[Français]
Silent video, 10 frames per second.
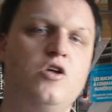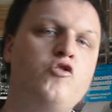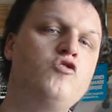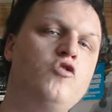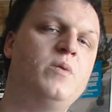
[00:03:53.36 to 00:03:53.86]
Un
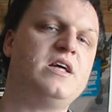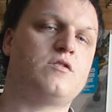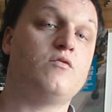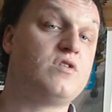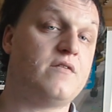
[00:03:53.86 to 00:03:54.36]
truc de
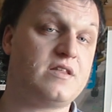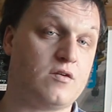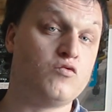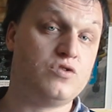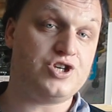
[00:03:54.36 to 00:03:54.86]
base que vous avez
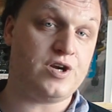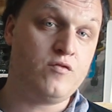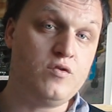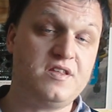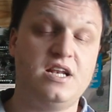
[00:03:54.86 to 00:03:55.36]
sans doute déjà
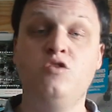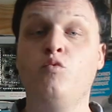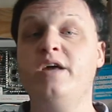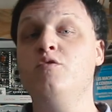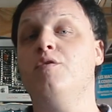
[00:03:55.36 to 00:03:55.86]
vu, c'est les
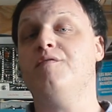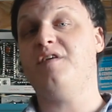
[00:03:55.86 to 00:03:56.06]
noyaux en